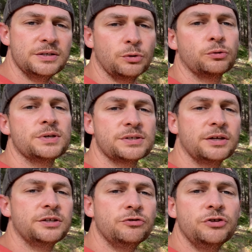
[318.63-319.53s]
endroits
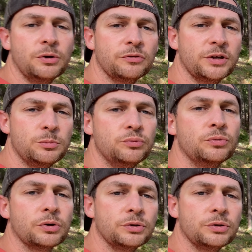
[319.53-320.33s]
stratégiques en fait pour